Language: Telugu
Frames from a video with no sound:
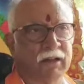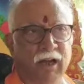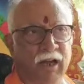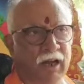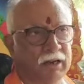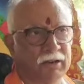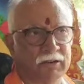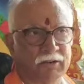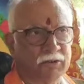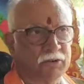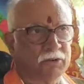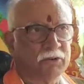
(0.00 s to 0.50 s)

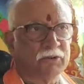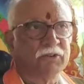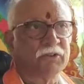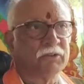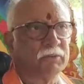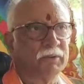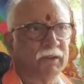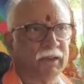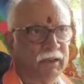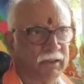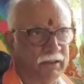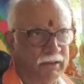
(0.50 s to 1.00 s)
ఘాట్
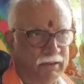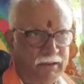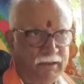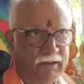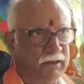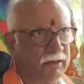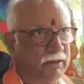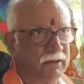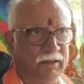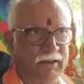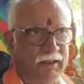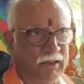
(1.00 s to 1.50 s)
కోసమే
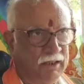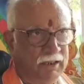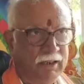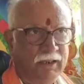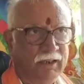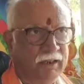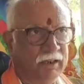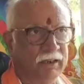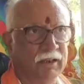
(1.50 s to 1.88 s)
ఇది